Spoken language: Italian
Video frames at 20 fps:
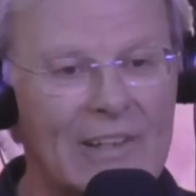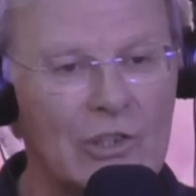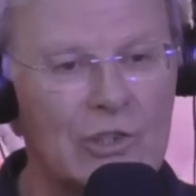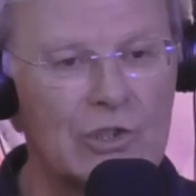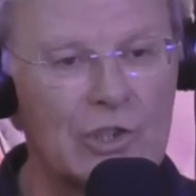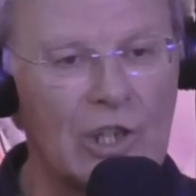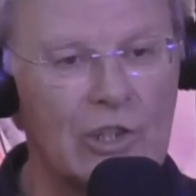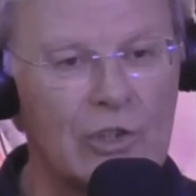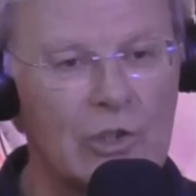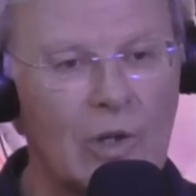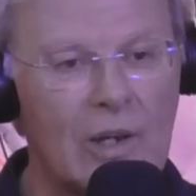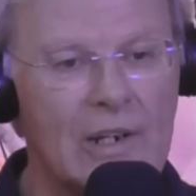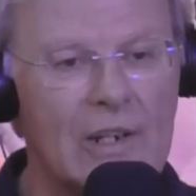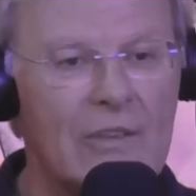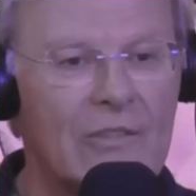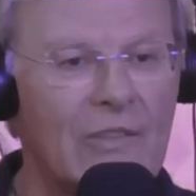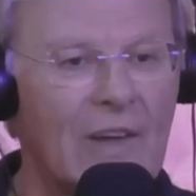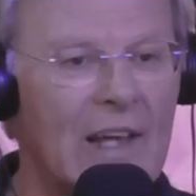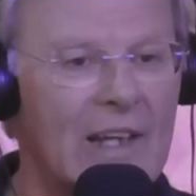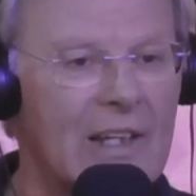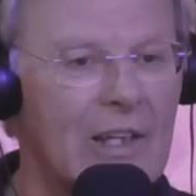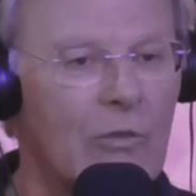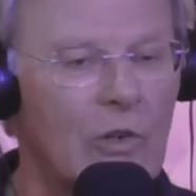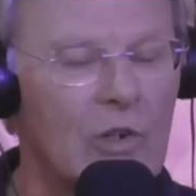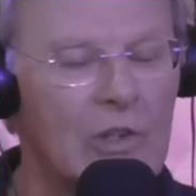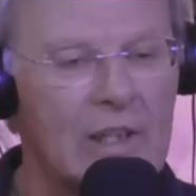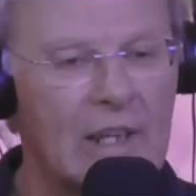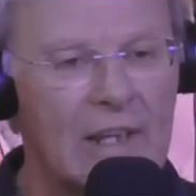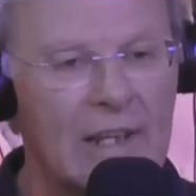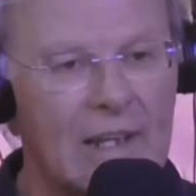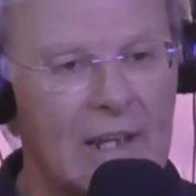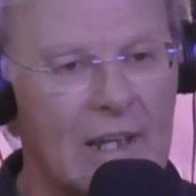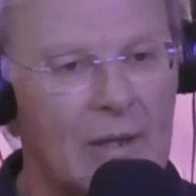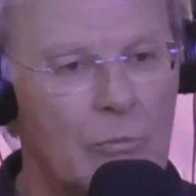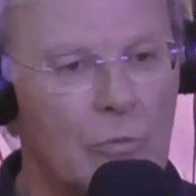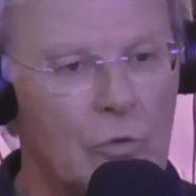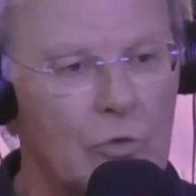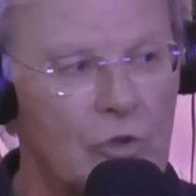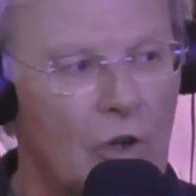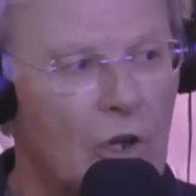cento anni fa, che vuol dire
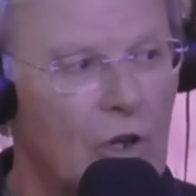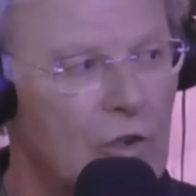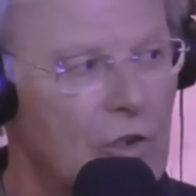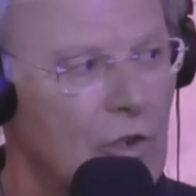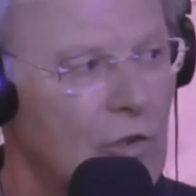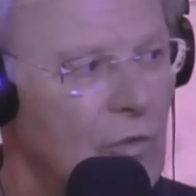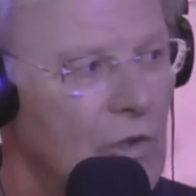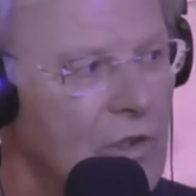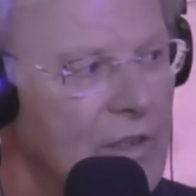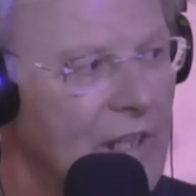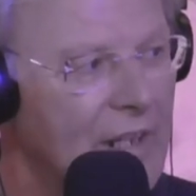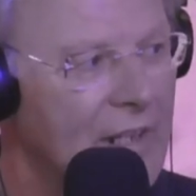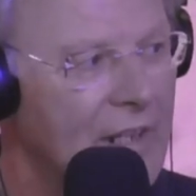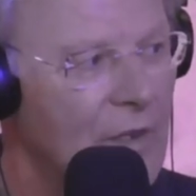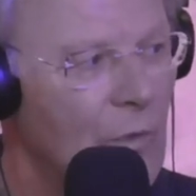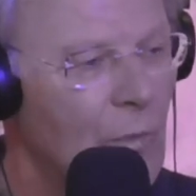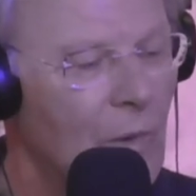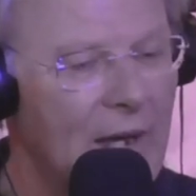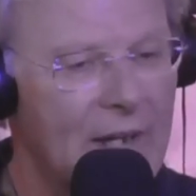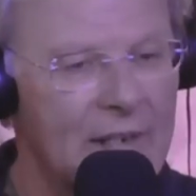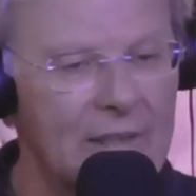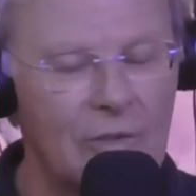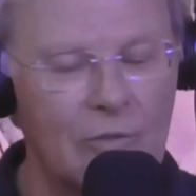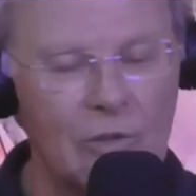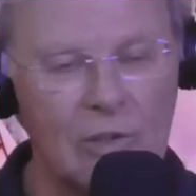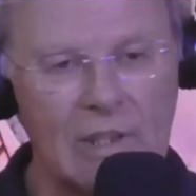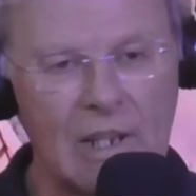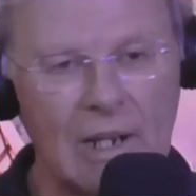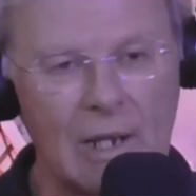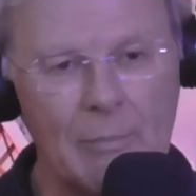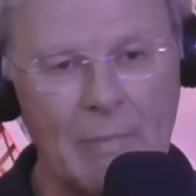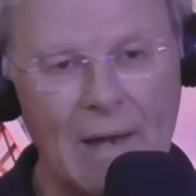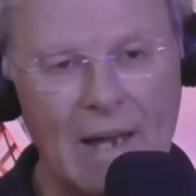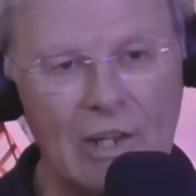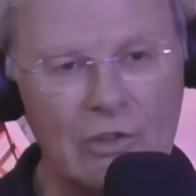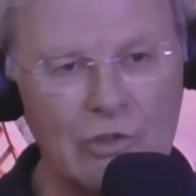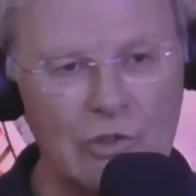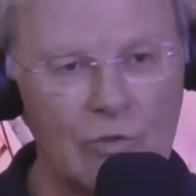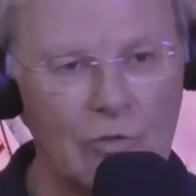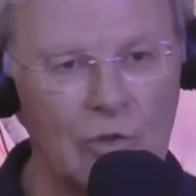Musocco, vuol dire Niguarda, vuol dire
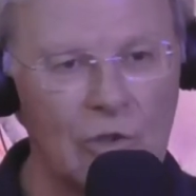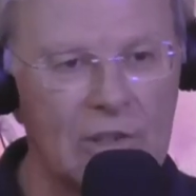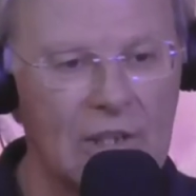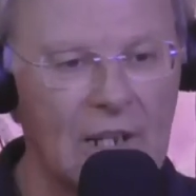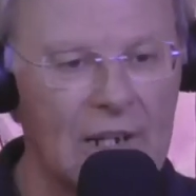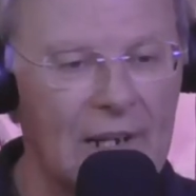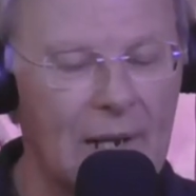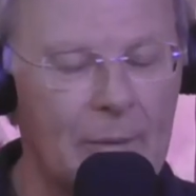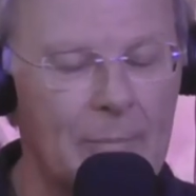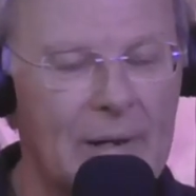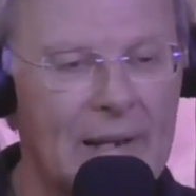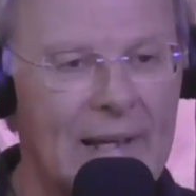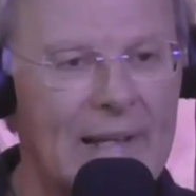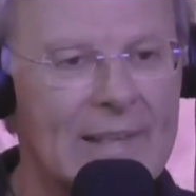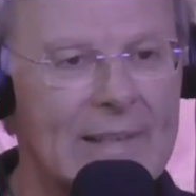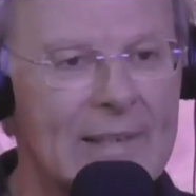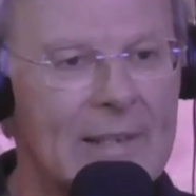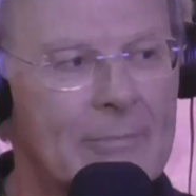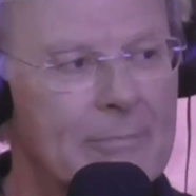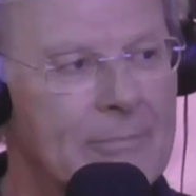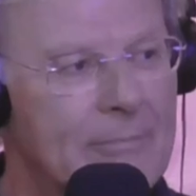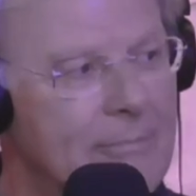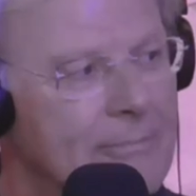Baggio, vuol dire Lambrate.